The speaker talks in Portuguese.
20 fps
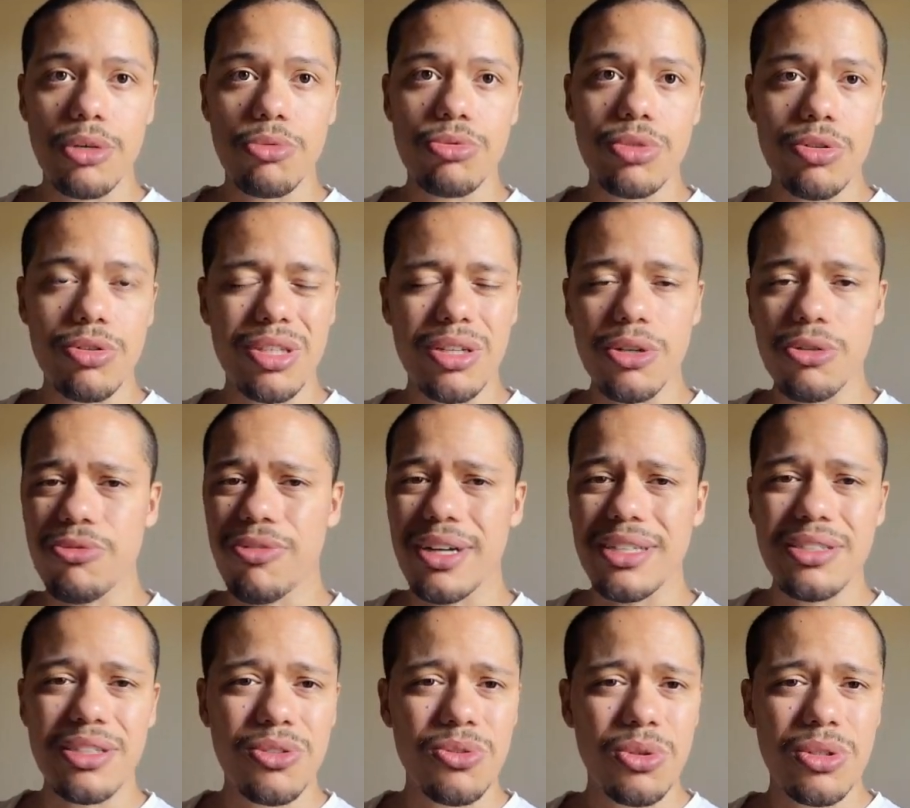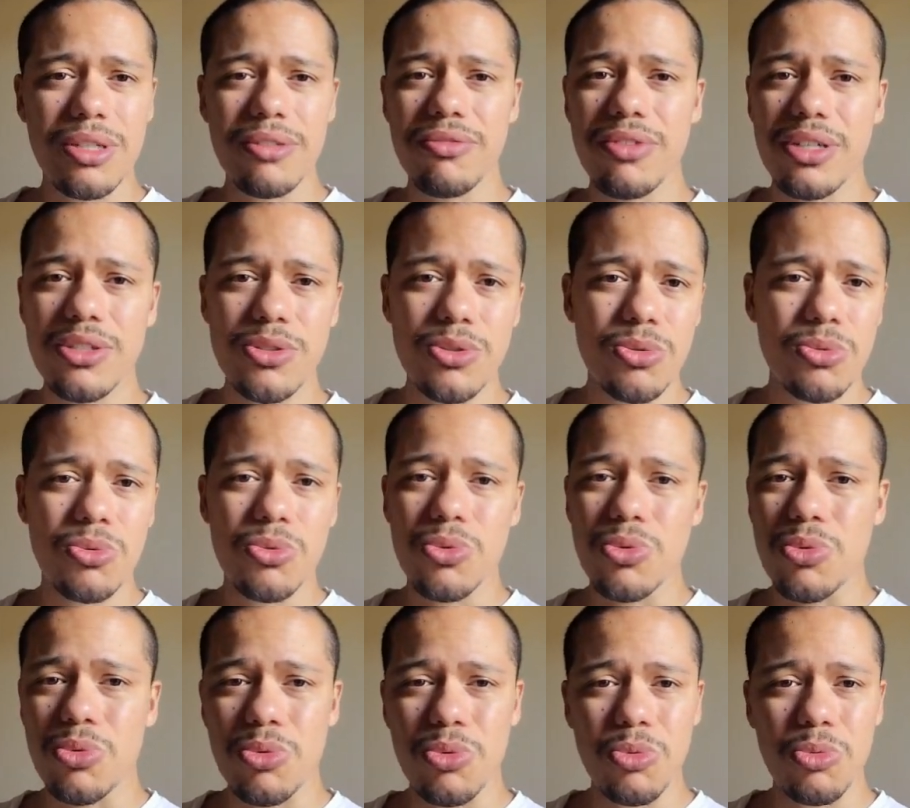Eu tenho que fazer toda vez um,
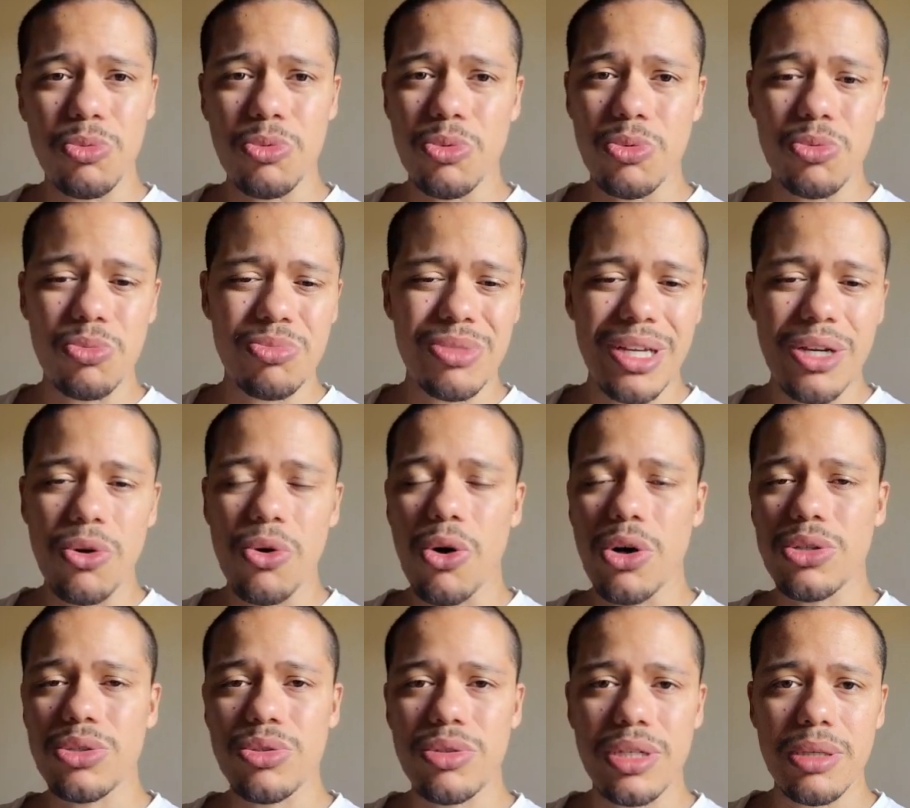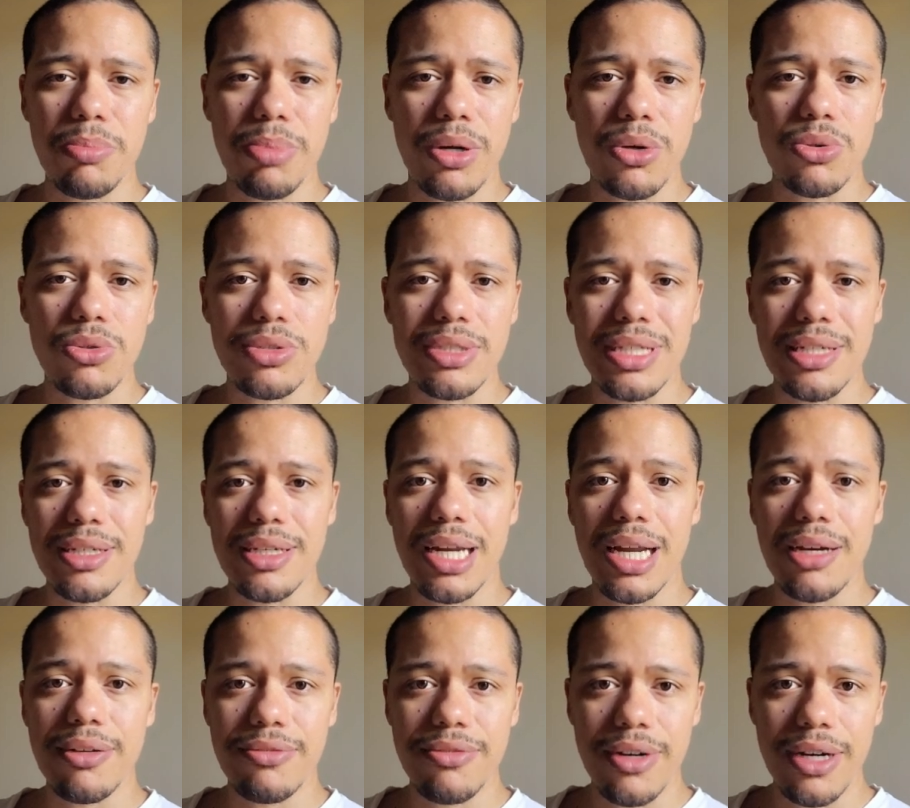um, um negócio aqui para conseguir
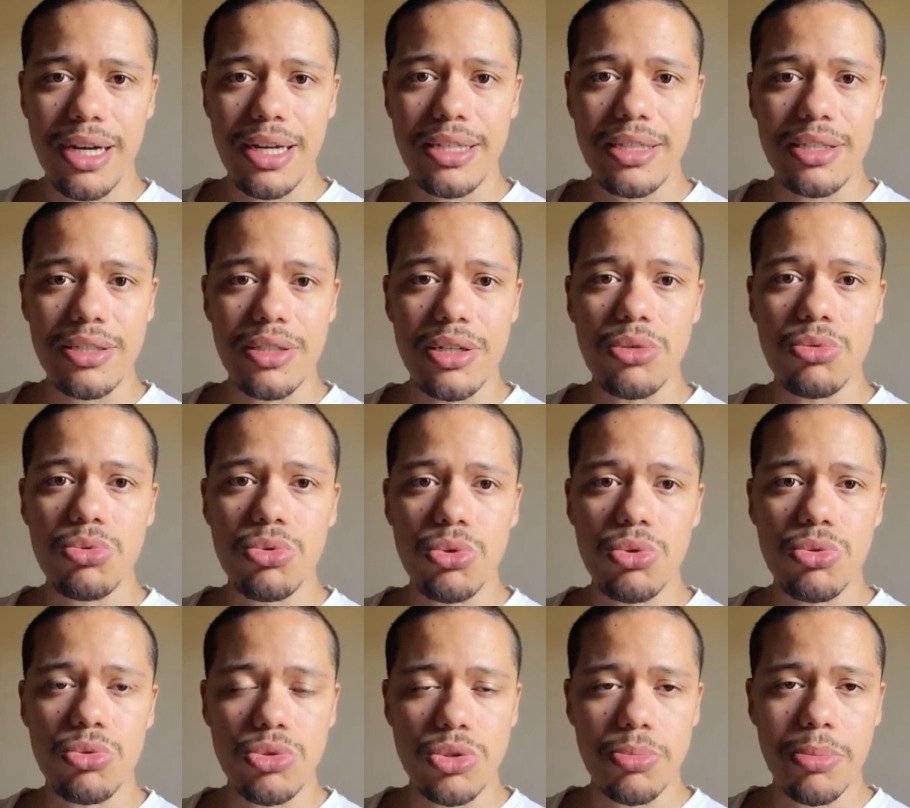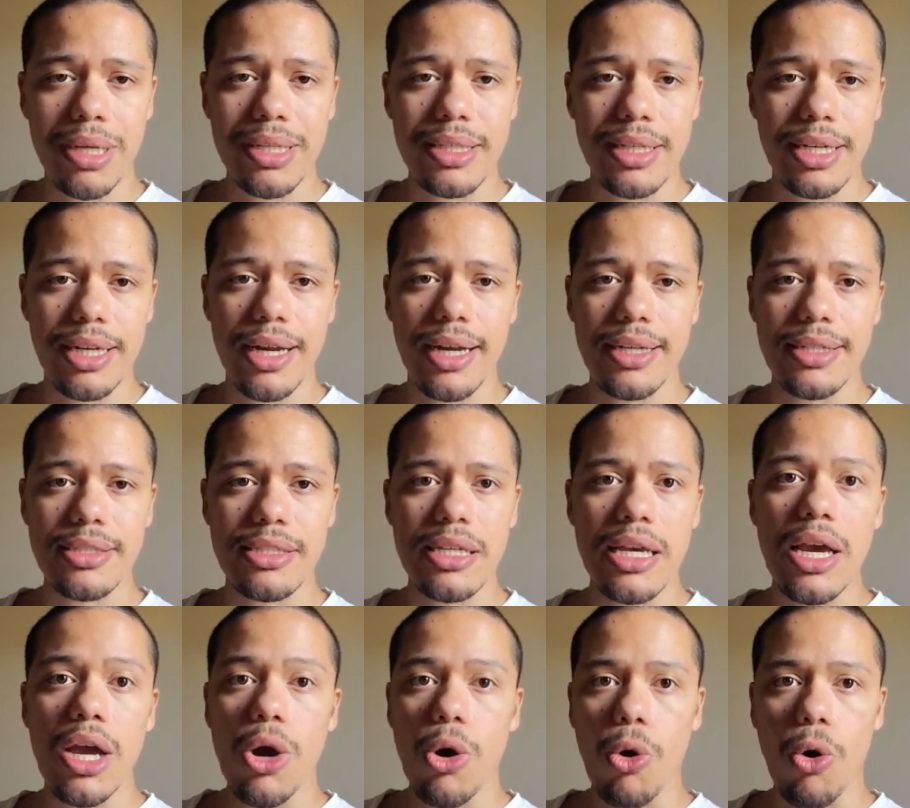gravar, ainda não estou com os materiais
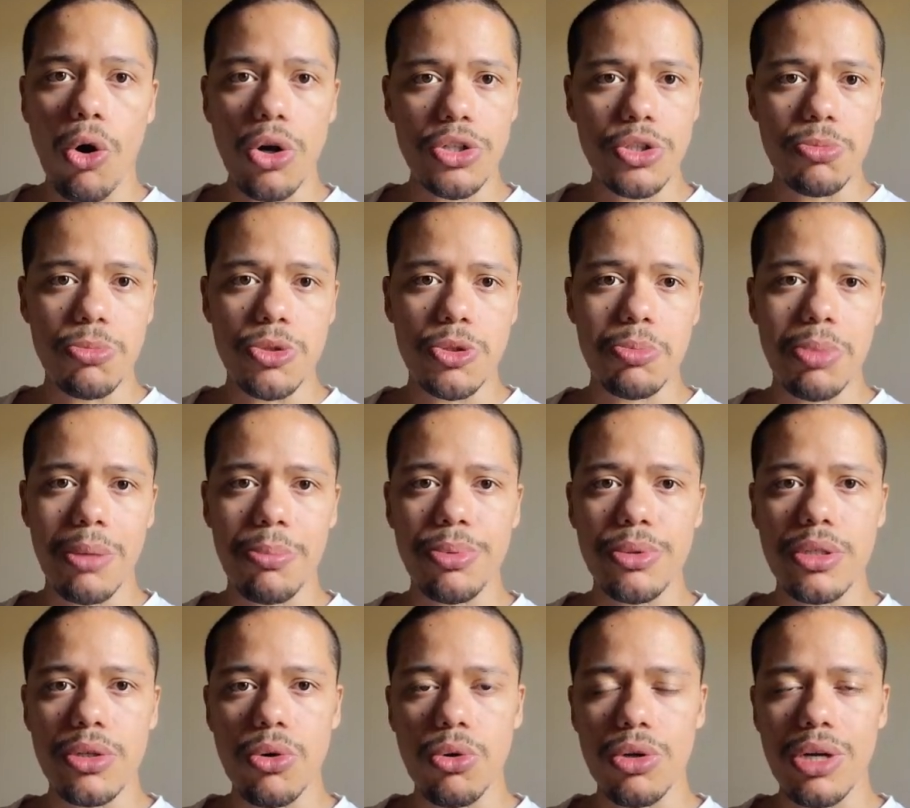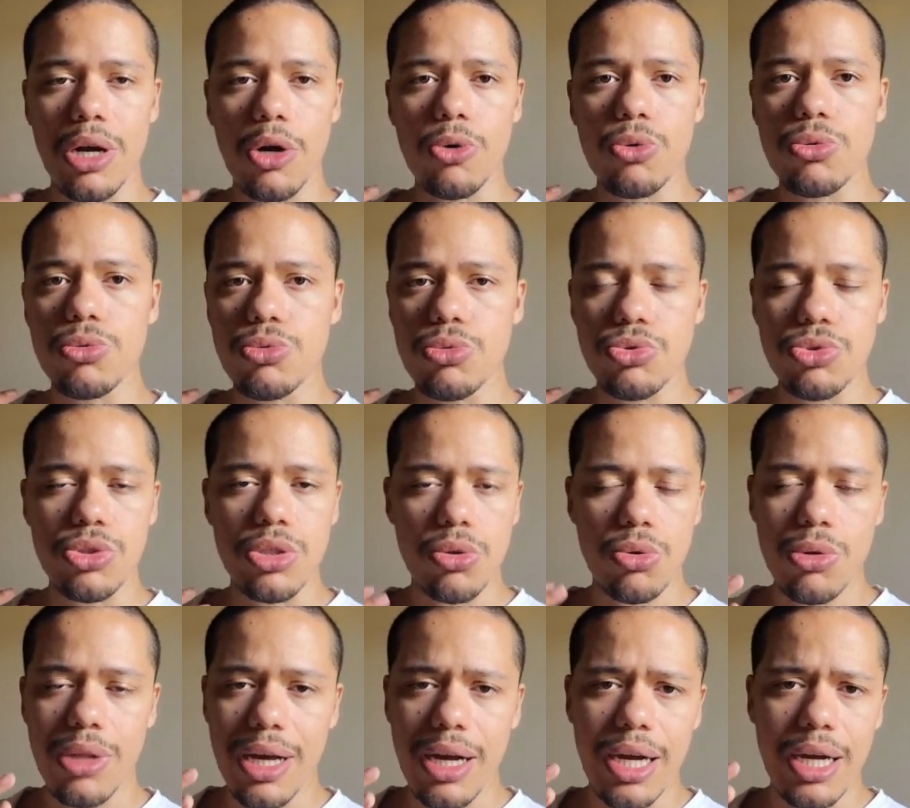ótimos para poder colocar um, um
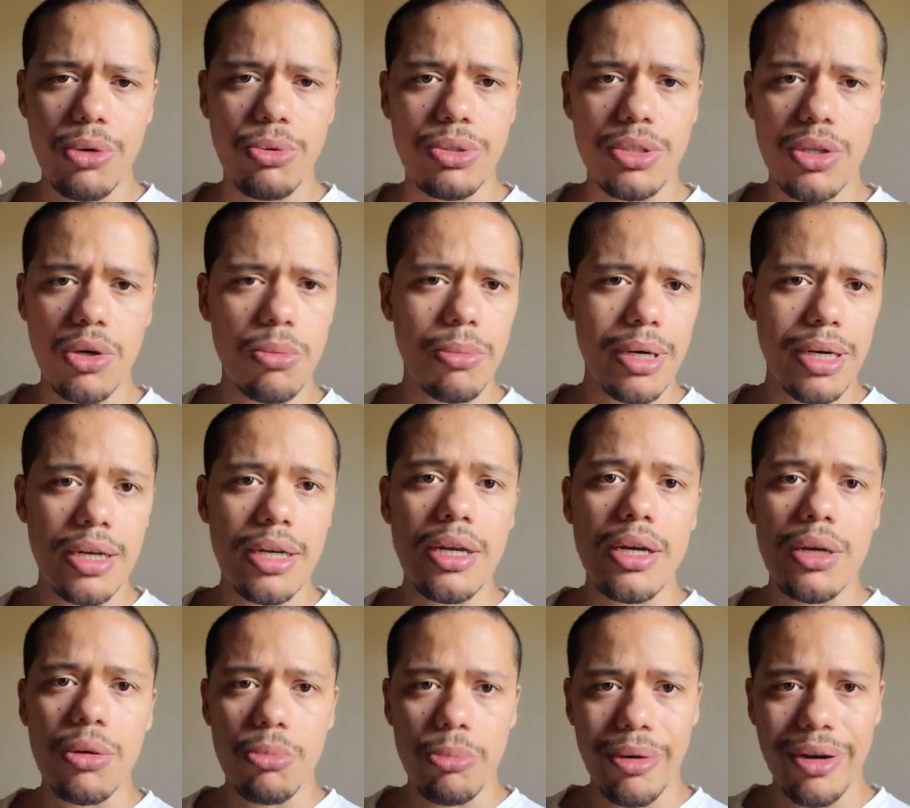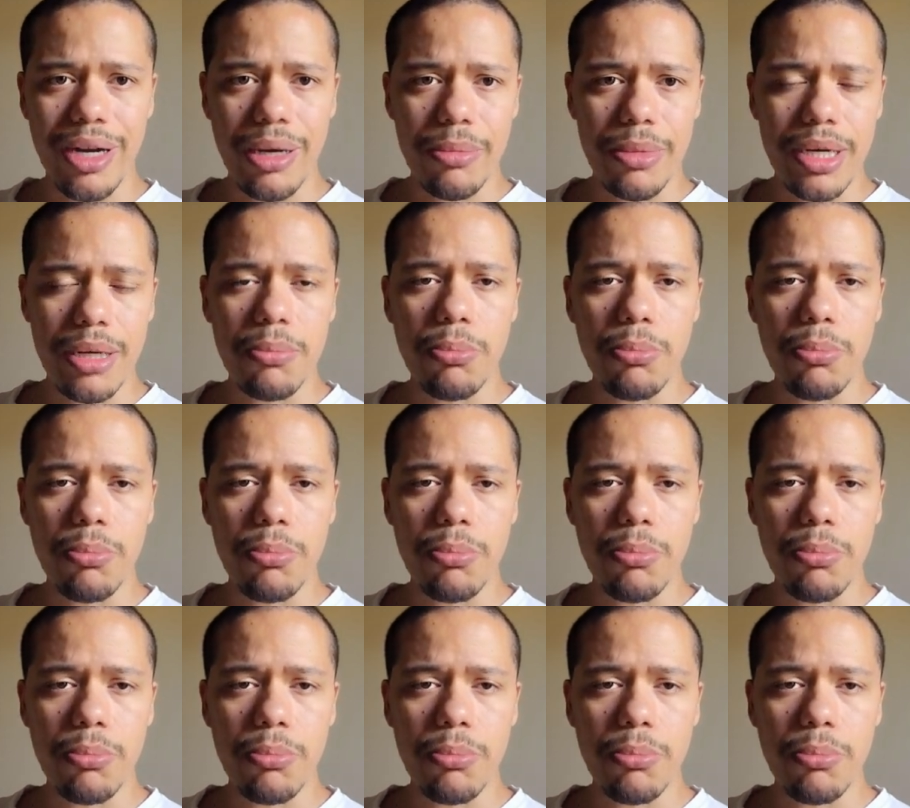celular ou então uma uma câmera